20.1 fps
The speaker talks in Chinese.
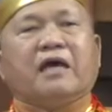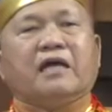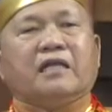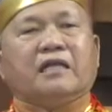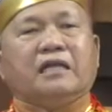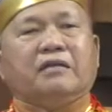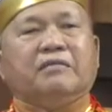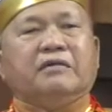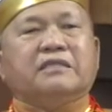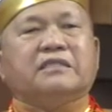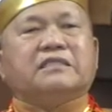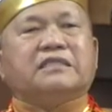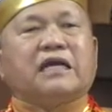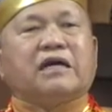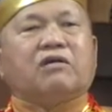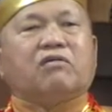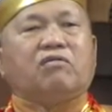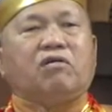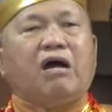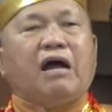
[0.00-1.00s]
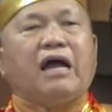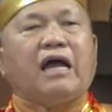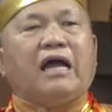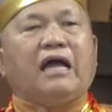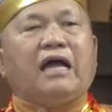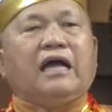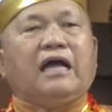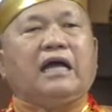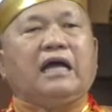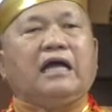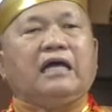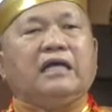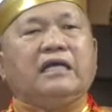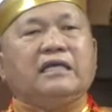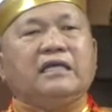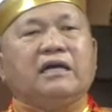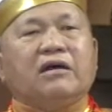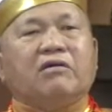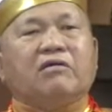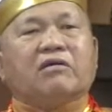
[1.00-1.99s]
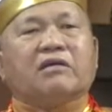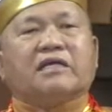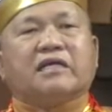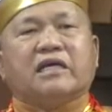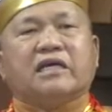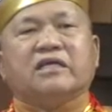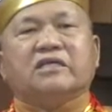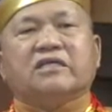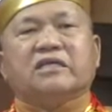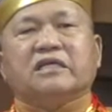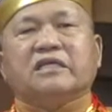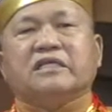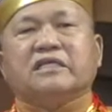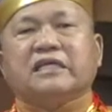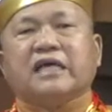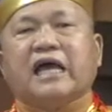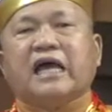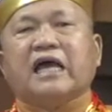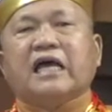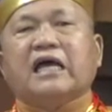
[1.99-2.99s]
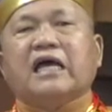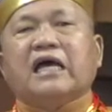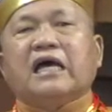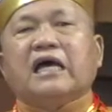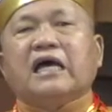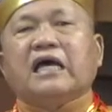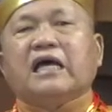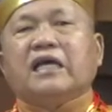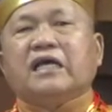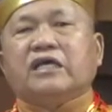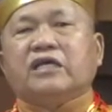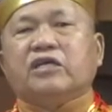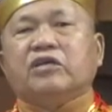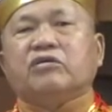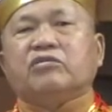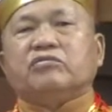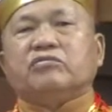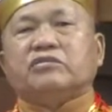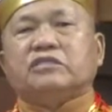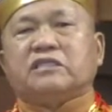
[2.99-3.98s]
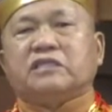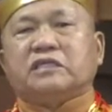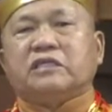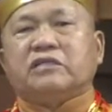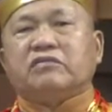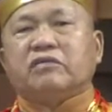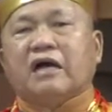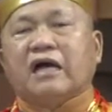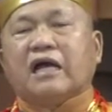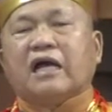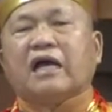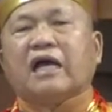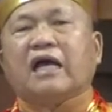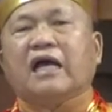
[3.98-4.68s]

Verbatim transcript: 你们讲话要给人家有希望，